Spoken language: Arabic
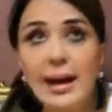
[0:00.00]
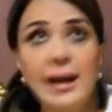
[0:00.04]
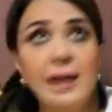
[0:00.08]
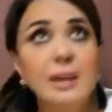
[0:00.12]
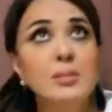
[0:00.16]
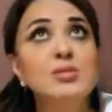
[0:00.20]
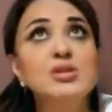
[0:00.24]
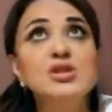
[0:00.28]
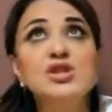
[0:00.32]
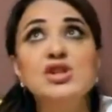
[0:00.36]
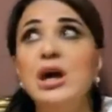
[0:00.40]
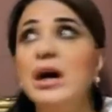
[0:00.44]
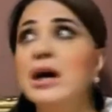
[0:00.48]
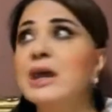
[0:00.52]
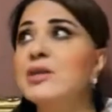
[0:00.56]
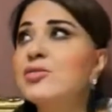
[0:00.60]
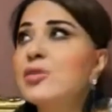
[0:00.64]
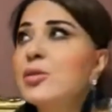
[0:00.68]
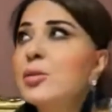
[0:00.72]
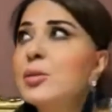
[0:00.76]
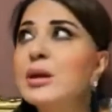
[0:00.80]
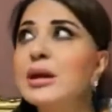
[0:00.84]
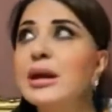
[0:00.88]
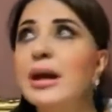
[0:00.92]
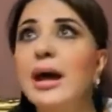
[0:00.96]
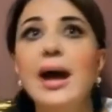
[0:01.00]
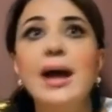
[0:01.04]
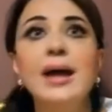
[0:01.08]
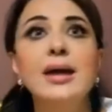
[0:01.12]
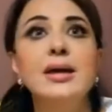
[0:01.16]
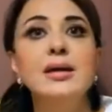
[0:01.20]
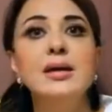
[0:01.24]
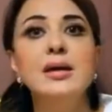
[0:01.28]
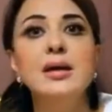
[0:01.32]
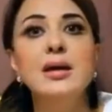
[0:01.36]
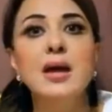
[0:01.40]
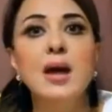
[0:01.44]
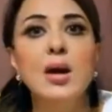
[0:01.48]
جاي مش عارفه من
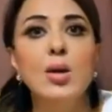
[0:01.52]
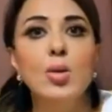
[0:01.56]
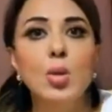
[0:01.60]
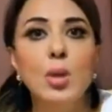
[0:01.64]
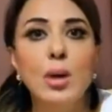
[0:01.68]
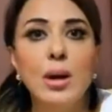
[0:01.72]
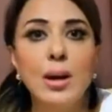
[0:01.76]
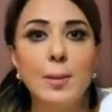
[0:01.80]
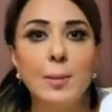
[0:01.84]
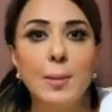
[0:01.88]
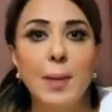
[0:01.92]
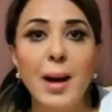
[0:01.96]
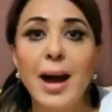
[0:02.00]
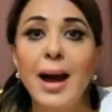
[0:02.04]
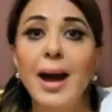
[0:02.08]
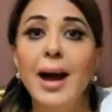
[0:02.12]
اي كوكب